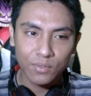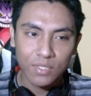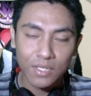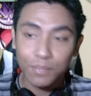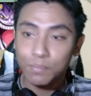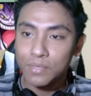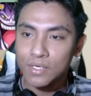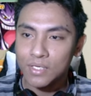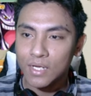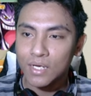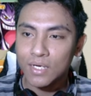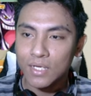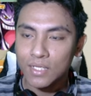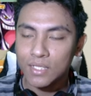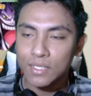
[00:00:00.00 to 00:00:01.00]
tipenya
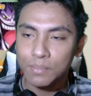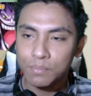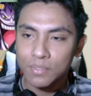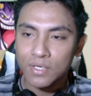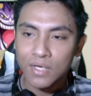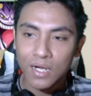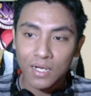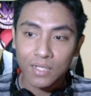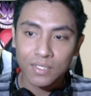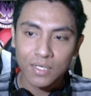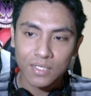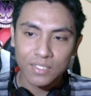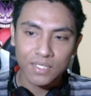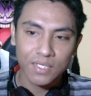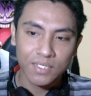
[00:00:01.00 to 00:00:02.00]
adalah tipe
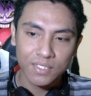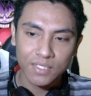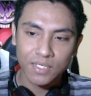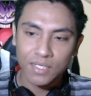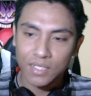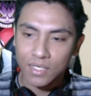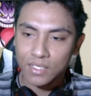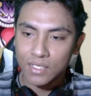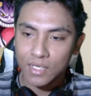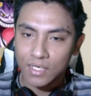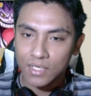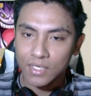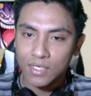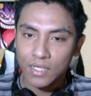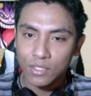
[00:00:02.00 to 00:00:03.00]
karakter CC ya
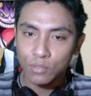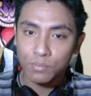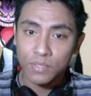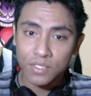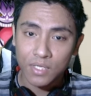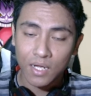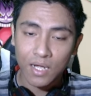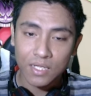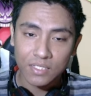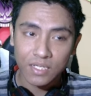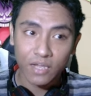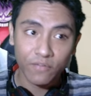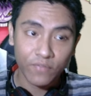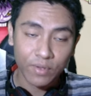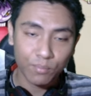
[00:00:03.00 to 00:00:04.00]
jadi dia itu bisa ngasih efek